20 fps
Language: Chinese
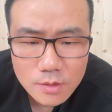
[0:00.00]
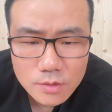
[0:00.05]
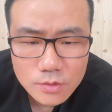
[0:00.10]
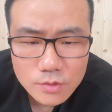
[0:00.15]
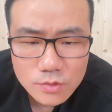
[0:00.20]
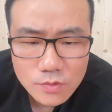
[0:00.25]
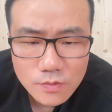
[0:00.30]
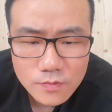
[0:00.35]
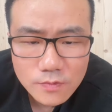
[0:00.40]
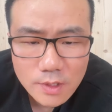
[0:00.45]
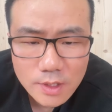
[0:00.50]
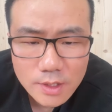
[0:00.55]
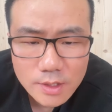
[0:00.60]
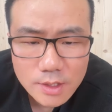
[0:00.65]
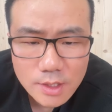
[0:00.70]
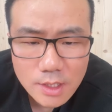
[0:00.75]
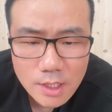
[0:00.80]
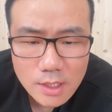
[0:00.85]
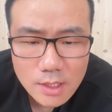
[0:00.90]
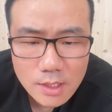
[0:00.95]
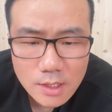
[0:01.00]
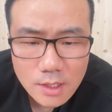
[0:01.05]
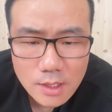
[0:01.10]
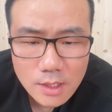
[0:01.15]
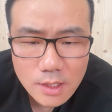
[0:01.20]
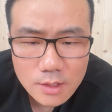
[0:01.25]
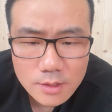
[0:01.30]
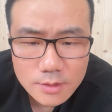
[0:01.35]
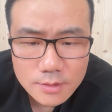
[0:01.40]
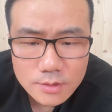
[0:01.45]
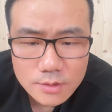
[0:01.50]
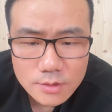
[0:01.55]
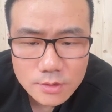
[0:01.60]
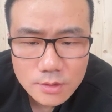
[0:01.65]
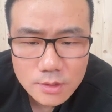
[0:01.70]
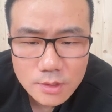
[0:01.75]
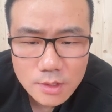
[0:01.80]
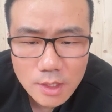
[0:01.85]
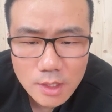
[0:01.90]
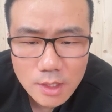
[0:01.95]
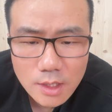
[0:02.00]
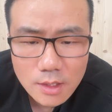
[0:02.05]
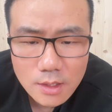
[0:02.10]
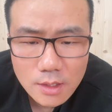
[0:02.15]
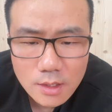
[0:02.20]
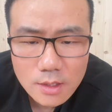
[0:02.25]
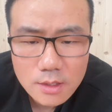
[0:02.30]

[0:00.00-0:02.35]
祝福我一下啊，就是